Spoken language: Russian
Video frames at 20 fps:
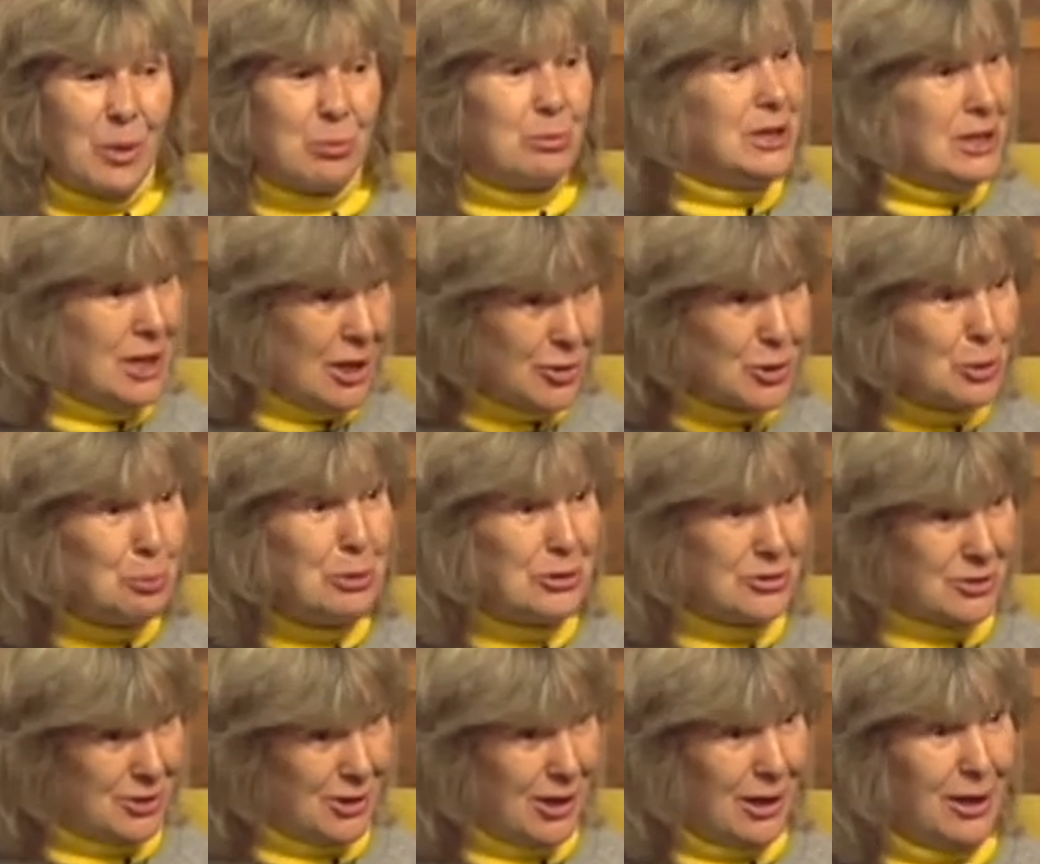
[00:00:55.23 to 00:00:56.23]
Меня
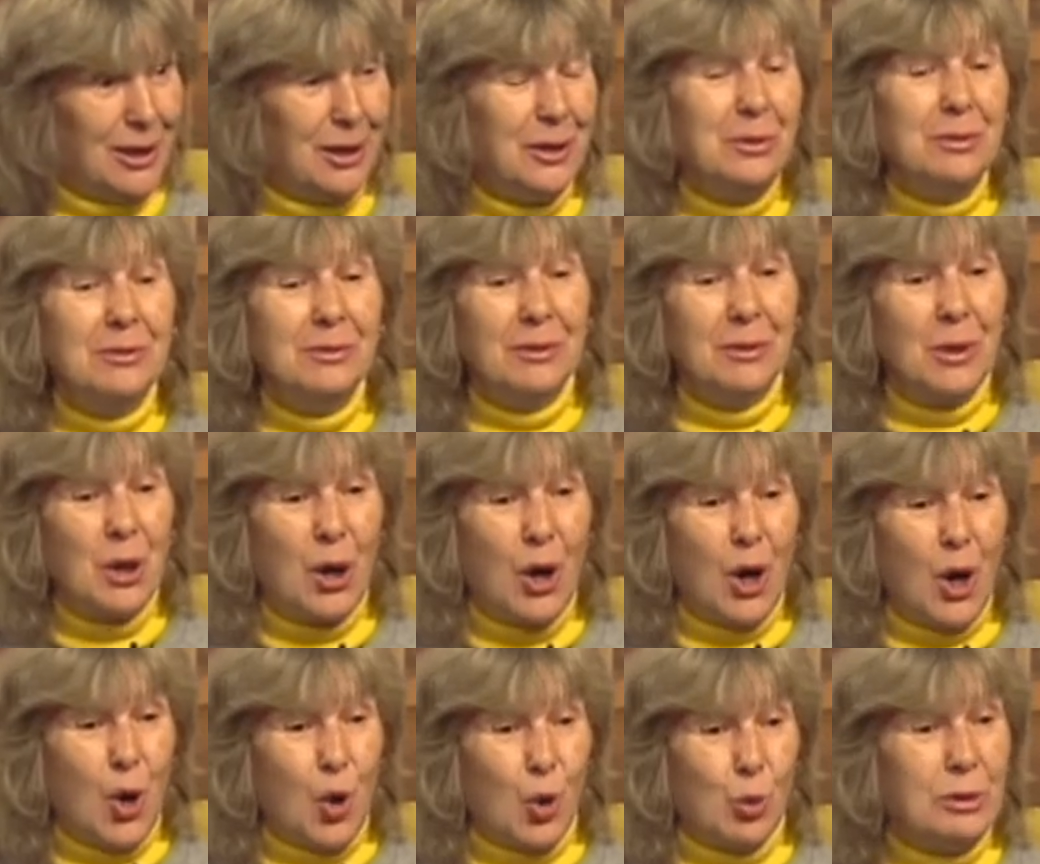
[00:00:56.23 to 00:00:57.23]
записали –
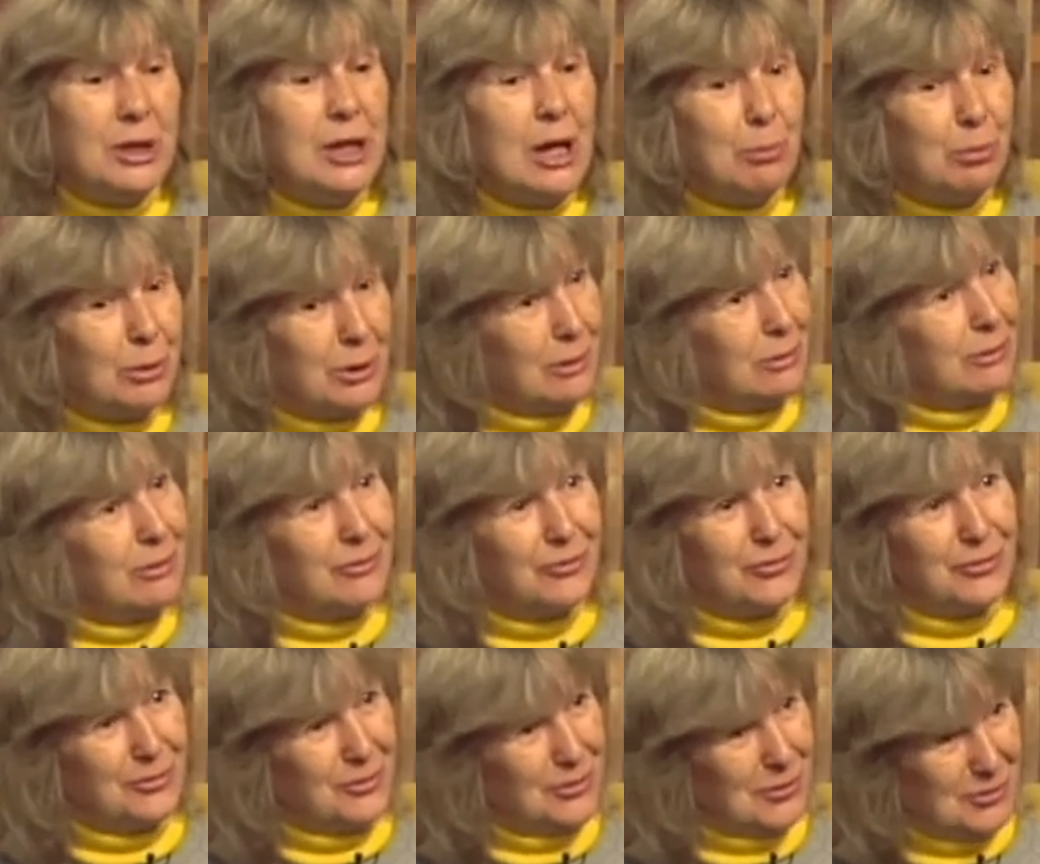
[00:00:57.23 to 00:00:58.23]
у меня
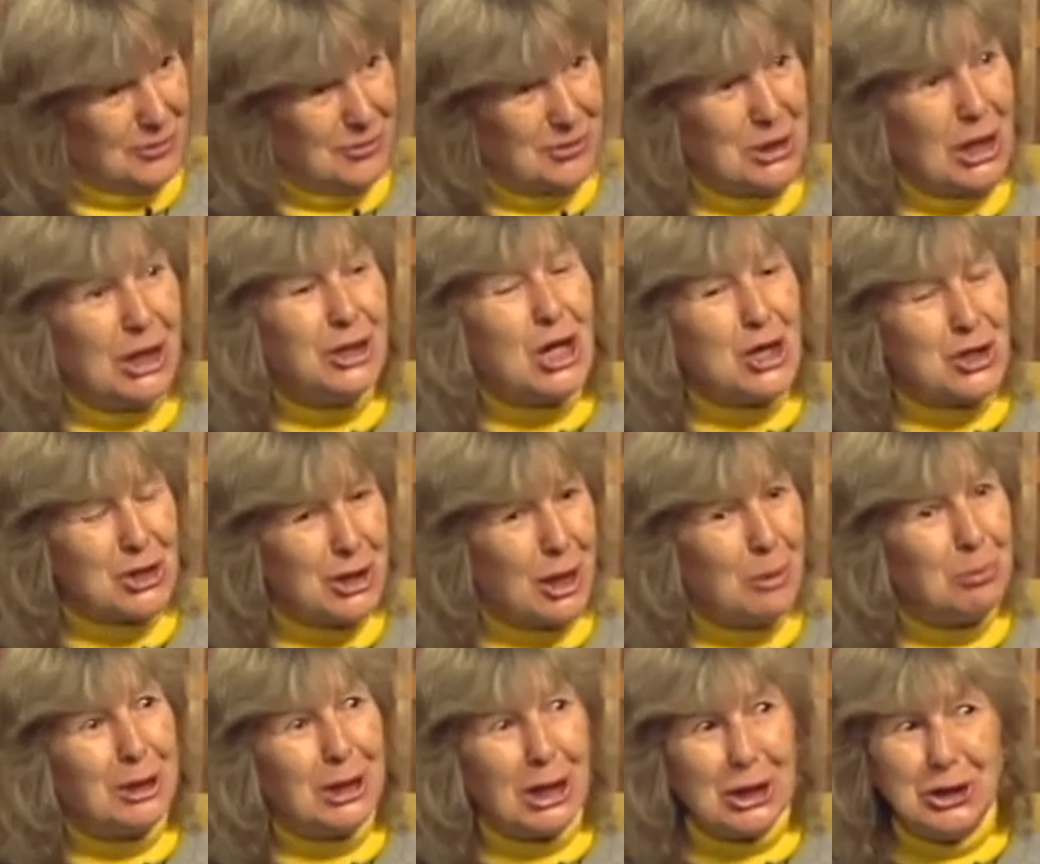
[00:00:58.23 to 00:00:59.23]
был, я
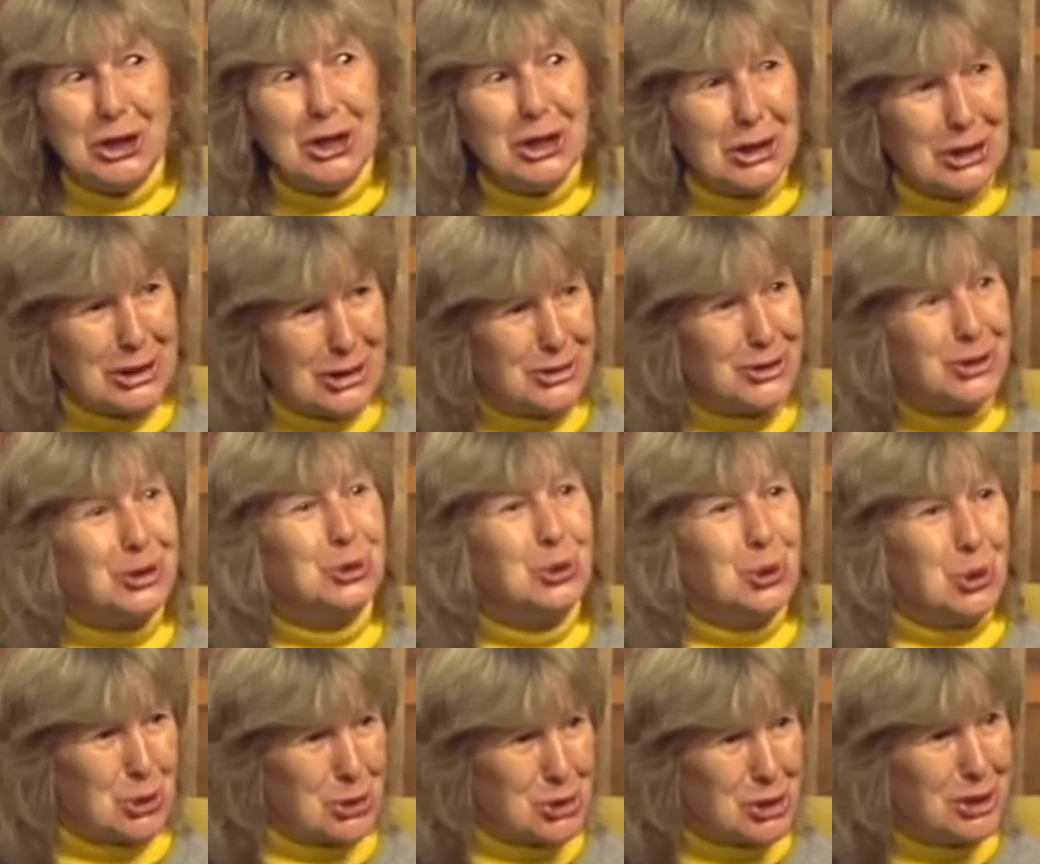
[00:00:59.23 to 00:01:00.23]
должна была ехать к
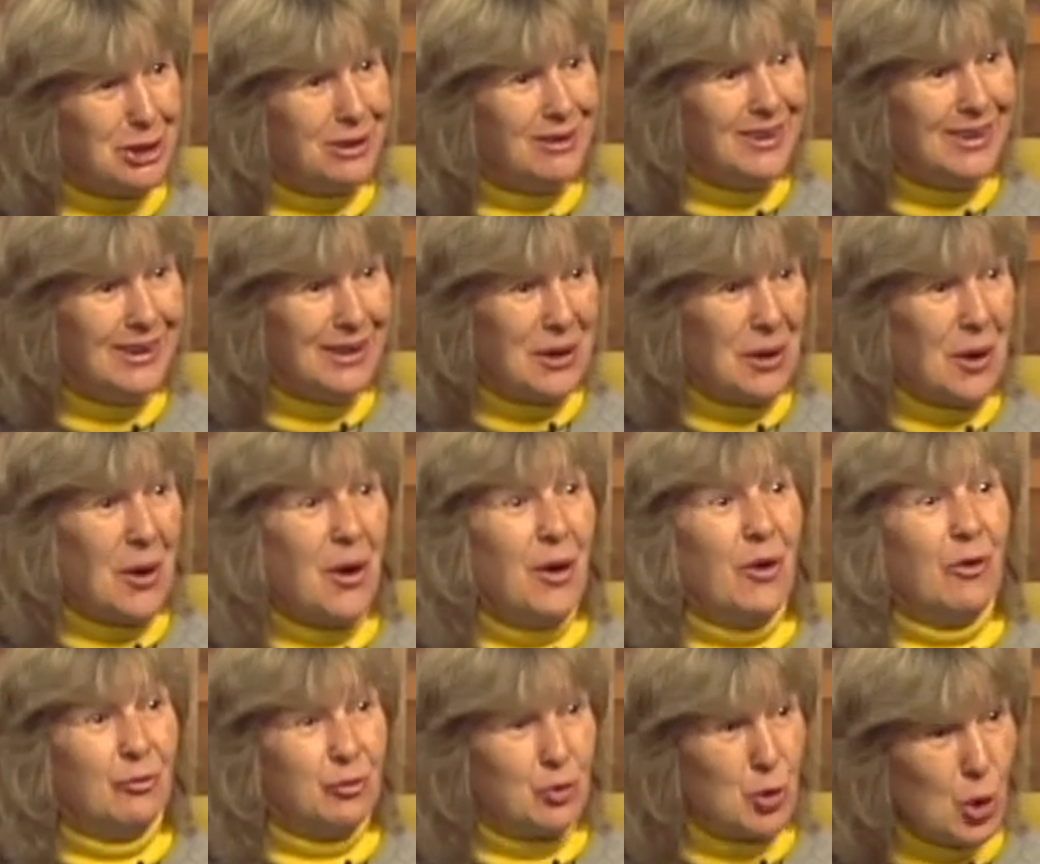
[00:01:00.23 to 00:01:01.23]
дочке
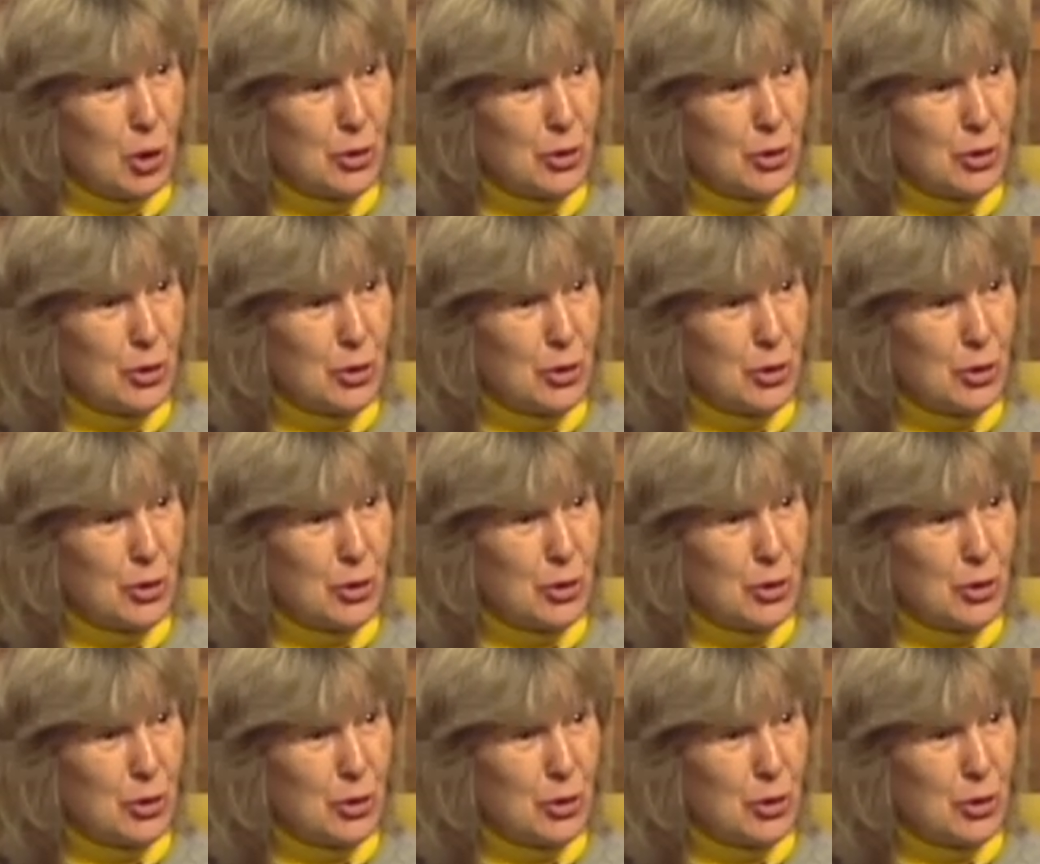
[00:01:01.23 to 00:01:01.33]
в